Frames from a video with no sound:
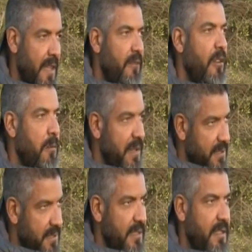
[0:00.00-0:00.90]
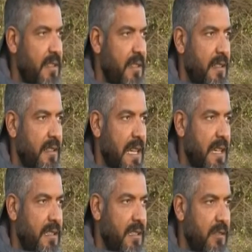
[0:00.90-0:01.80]
فهم ناسين
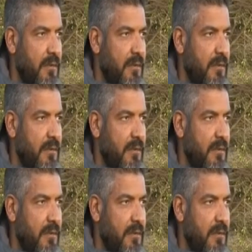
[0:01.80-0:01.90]
الحاجه دي